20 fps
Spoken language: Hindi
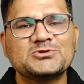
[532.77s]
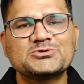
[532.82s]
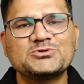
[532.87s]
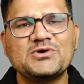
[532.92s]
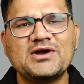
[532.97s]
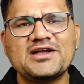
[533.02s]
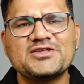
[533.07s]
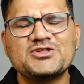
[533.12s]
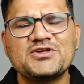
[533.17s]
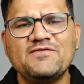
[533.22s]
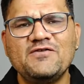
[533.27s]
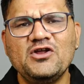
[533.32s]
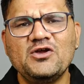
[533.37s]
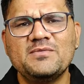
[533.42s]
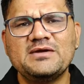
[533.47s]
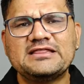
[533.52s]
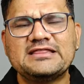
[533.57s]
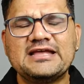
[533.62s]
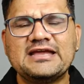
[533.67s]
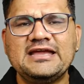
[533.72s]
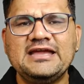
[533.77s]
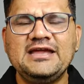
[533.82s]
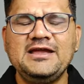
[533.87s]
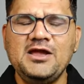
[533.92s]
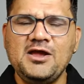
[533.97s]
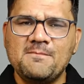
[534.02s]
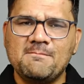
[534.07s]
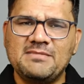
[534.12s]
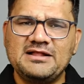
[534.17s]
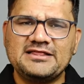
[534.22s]
दोस्तों आज की वीडियो में इतना
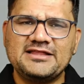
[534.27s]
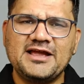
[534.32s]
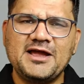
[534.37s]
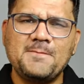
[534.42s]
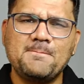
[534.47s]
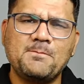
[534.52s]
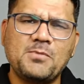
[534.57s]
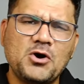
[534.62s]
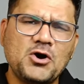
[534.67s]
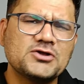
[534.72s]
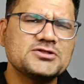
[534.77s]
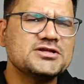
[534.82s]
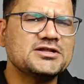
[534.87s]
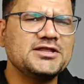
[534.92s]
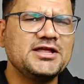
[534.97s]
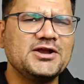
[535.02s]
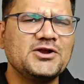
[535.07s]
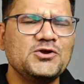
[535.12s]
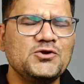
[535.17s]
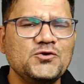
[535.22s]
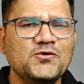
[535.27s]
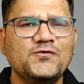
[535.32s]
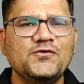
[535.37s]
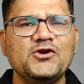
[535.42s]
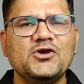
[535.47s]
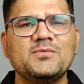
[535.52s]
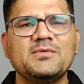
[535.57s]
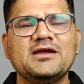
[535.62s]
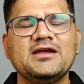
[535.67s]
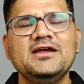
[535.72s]
ही मिलता है बहुत जल्द एक न्यू
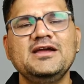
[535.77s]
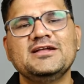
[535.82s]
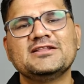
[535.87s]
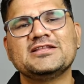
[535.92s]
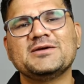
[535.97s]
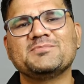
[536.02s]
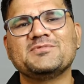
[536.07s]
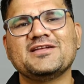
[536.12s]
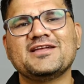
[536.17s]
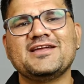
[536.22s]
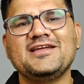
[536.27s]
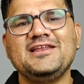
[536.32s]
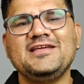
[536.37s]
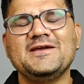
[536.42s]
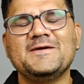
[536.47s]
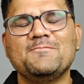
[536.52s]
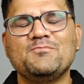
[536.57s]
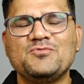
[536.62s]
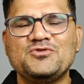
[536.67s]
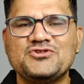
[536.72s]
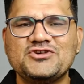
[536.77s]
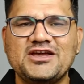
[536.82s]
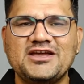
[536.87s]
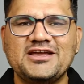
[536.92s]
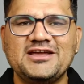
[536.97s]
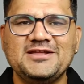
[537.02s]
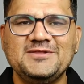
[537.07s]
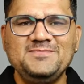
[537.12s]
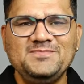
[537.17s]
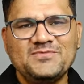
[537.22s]
वीडियो में तब तक के लिए जय
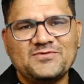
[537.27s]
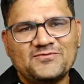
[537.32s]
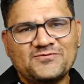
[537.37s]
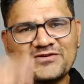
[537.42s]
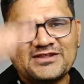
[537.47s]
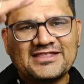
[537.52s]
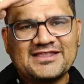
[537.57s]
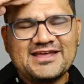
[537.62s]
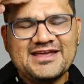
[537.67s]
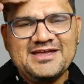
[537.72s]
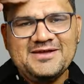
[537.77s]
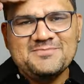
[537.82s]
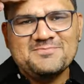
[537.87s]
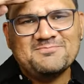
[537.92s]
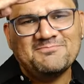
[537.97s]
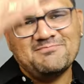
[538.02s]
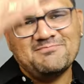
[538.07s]
हिंद वंदे